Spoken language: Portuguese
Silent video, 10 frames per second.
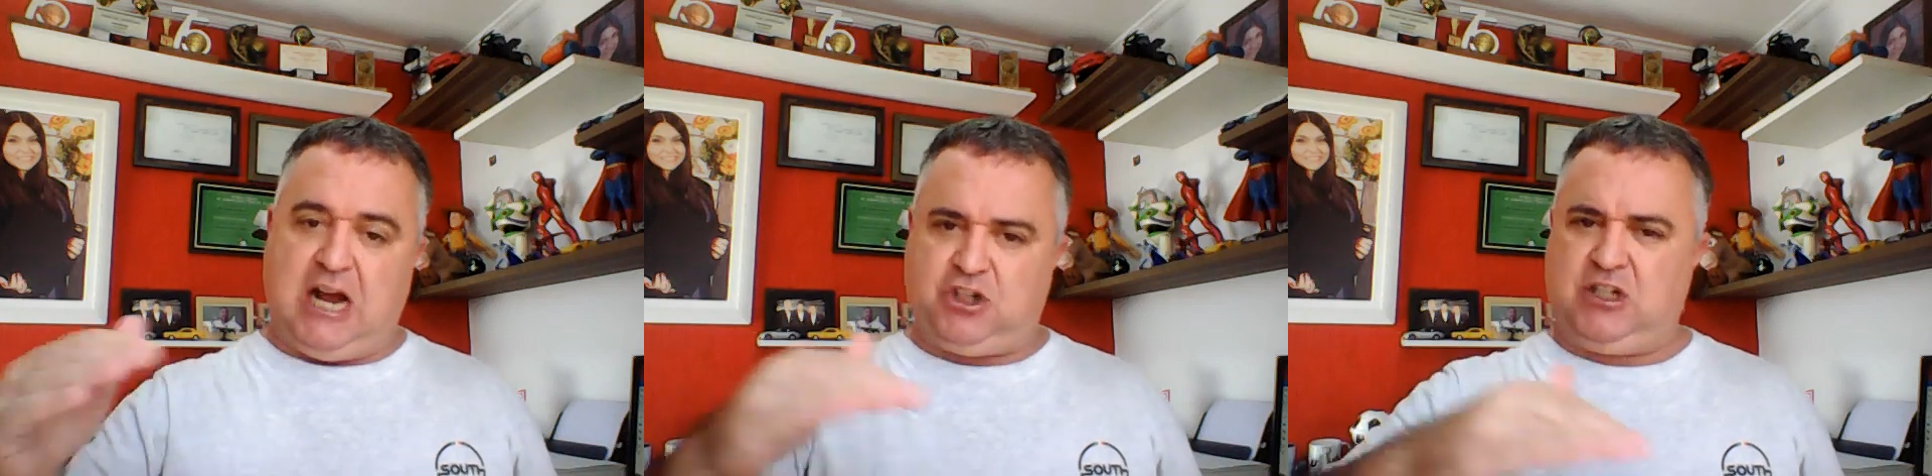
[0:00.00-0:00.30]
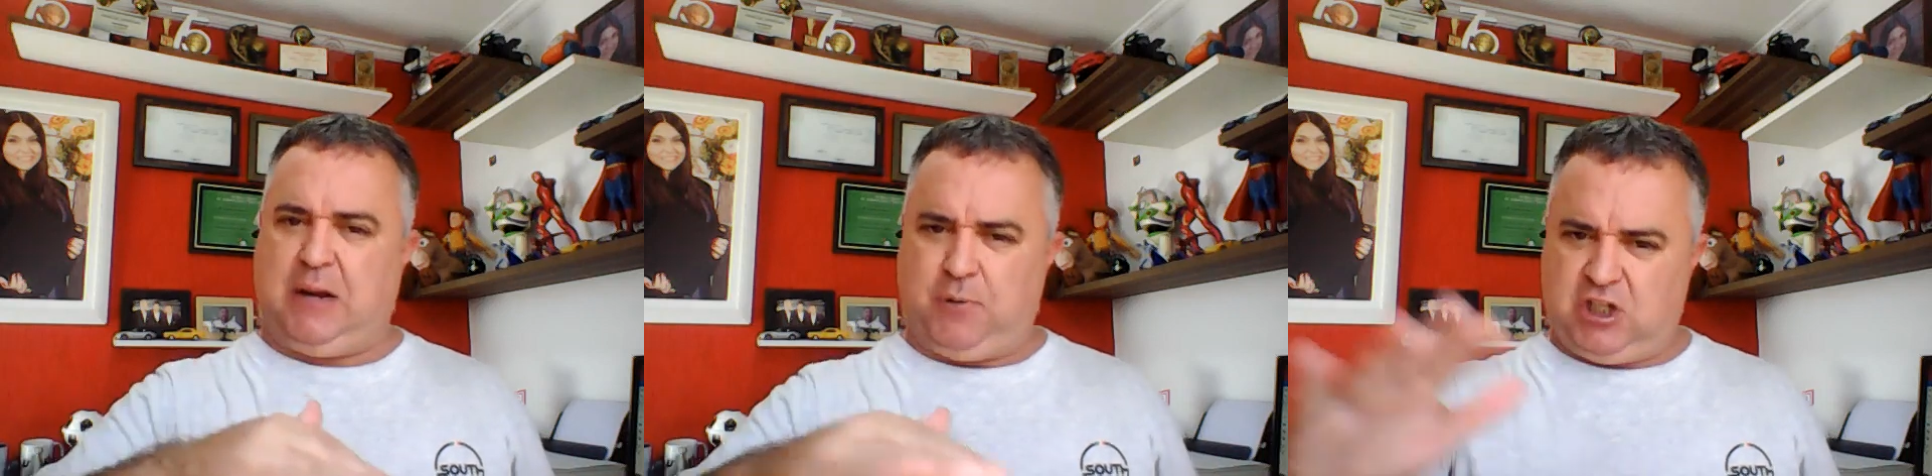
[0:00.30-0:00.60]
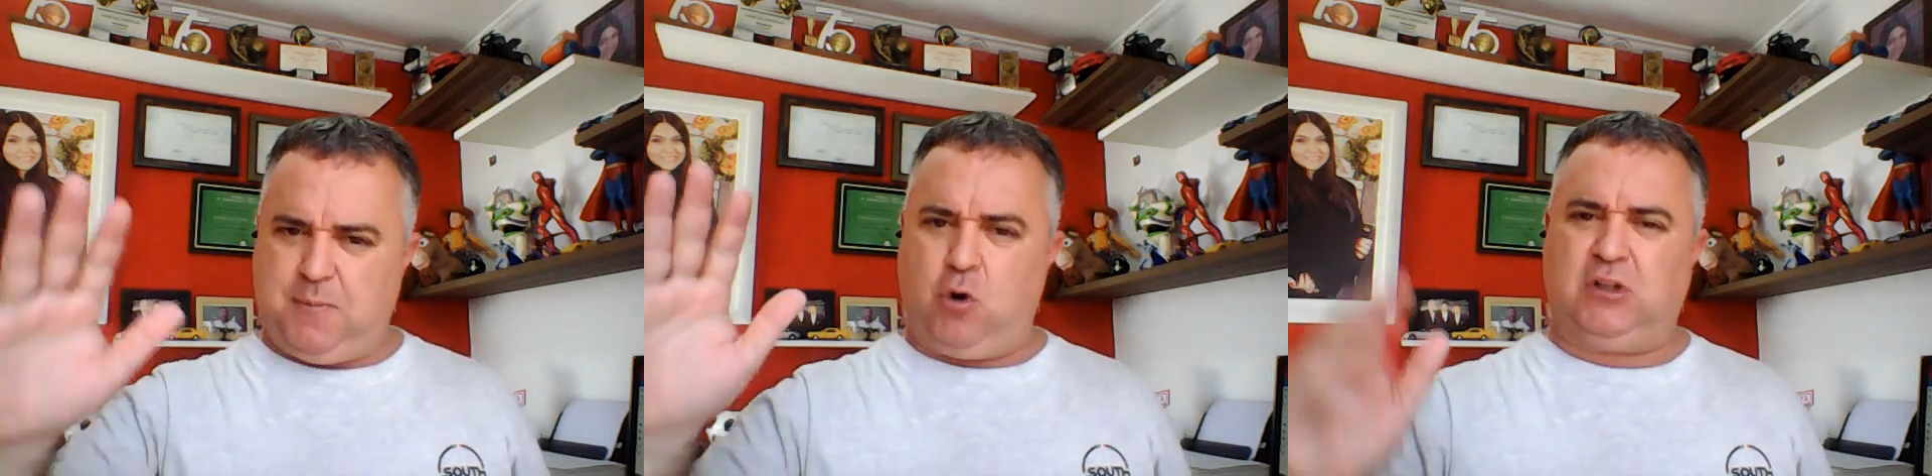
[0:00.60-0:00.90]
Acho que na
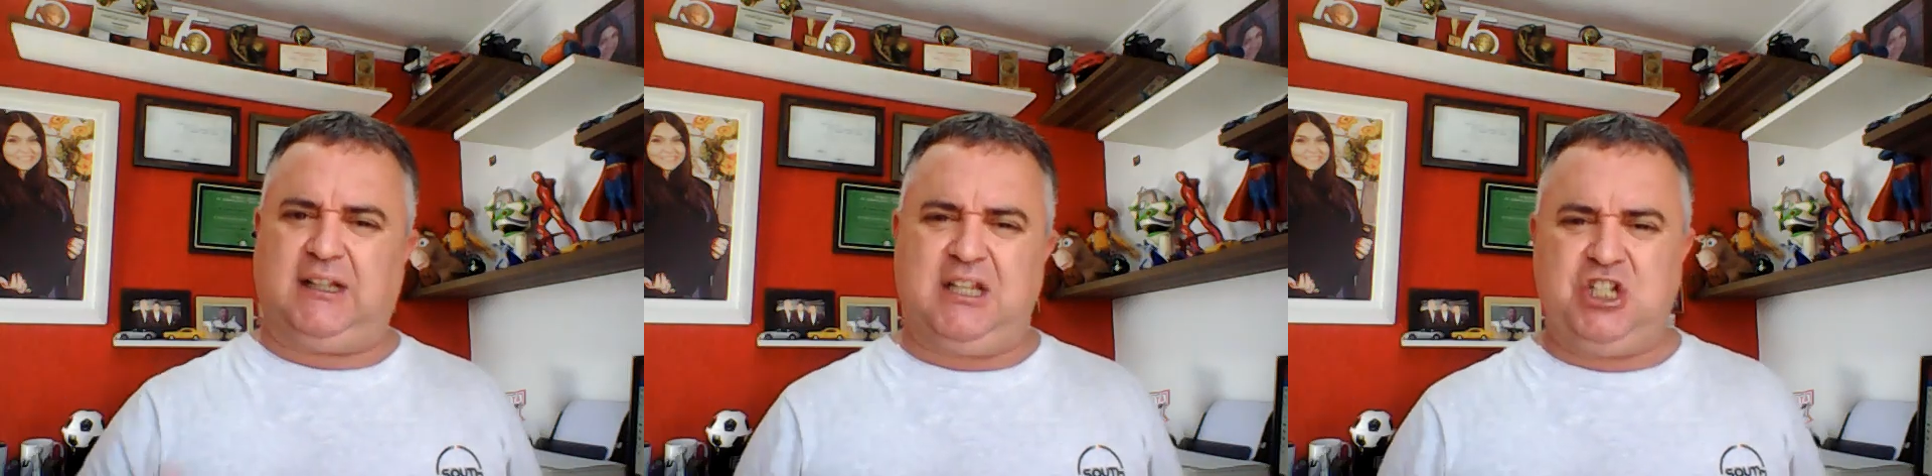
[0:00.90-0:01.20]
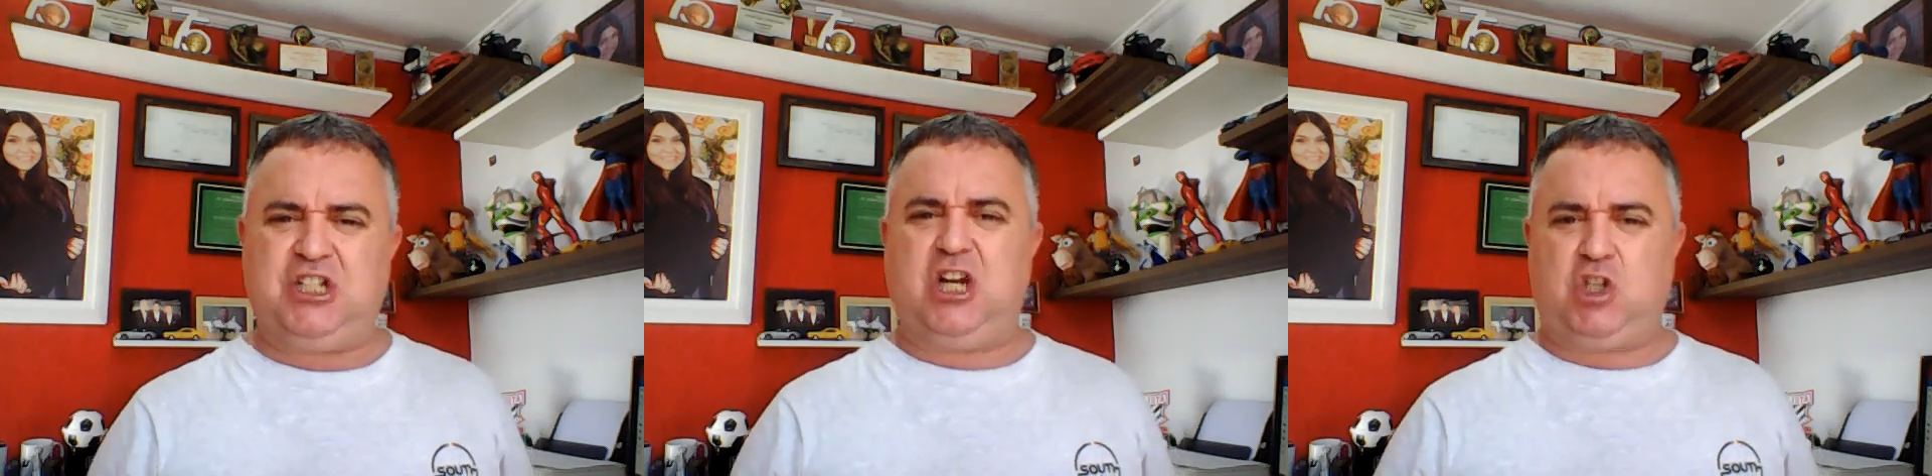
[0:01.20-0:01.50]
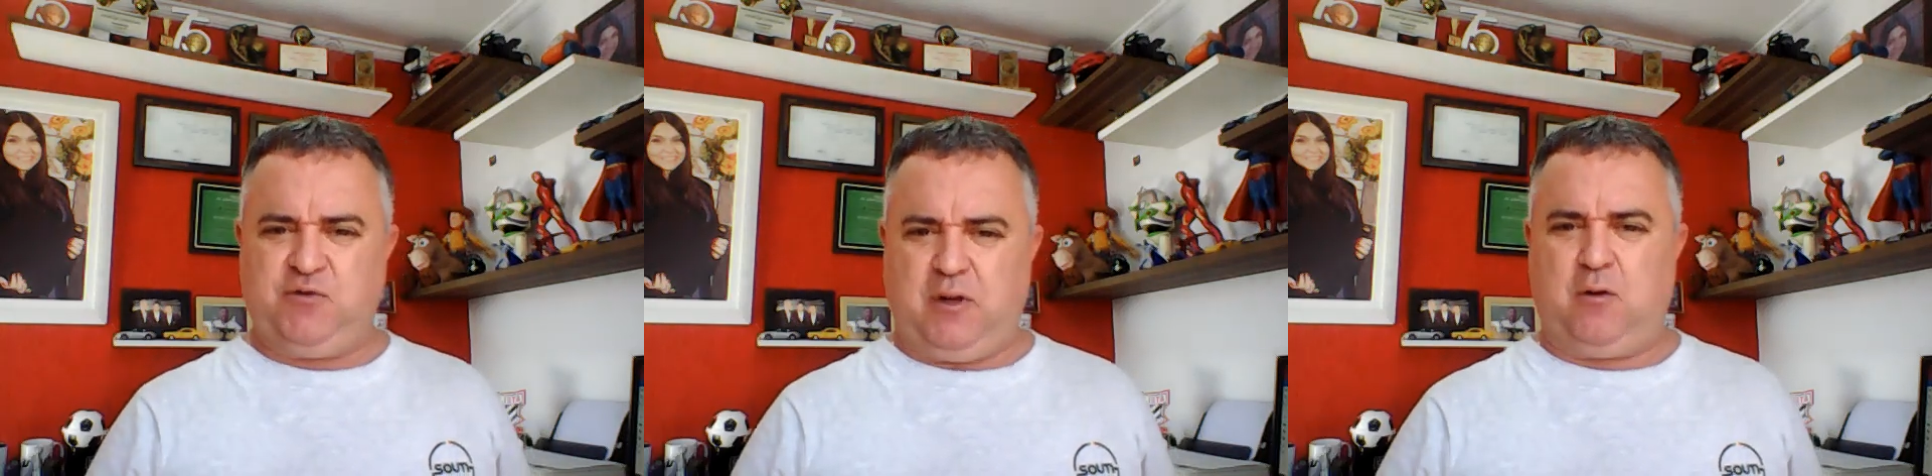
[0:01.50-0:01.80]
próxima rodada a gente
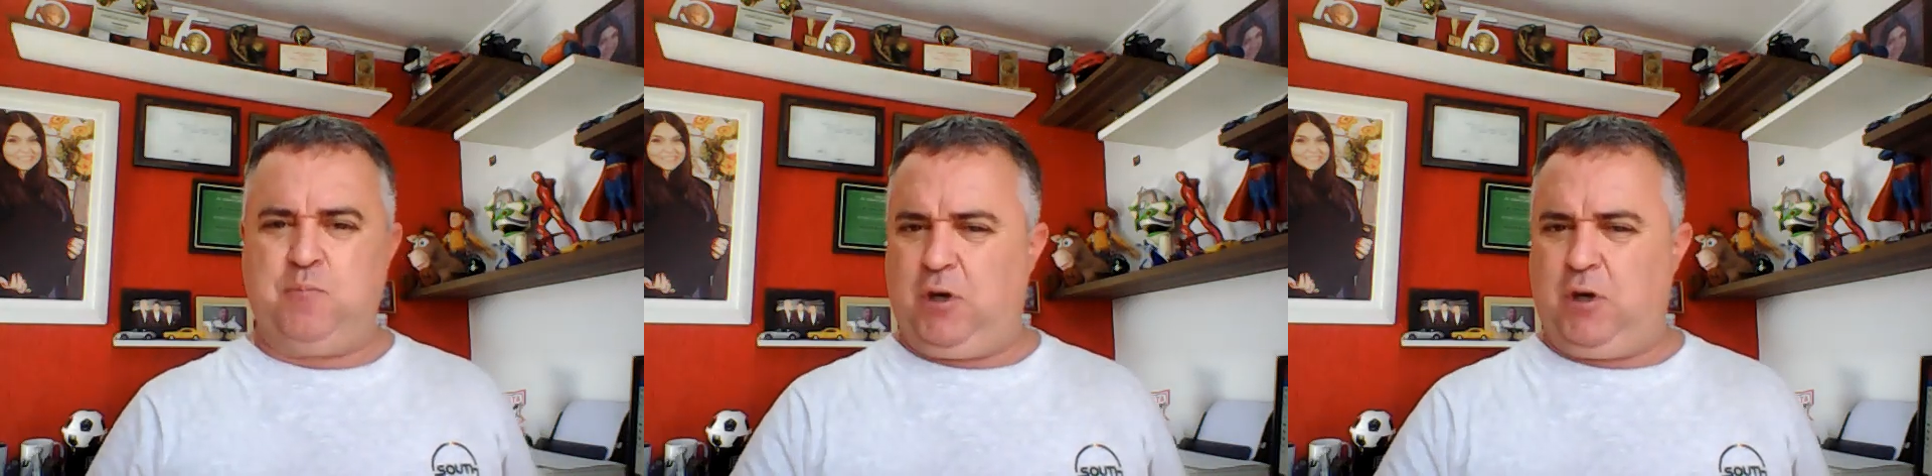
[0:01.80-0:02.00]
resolve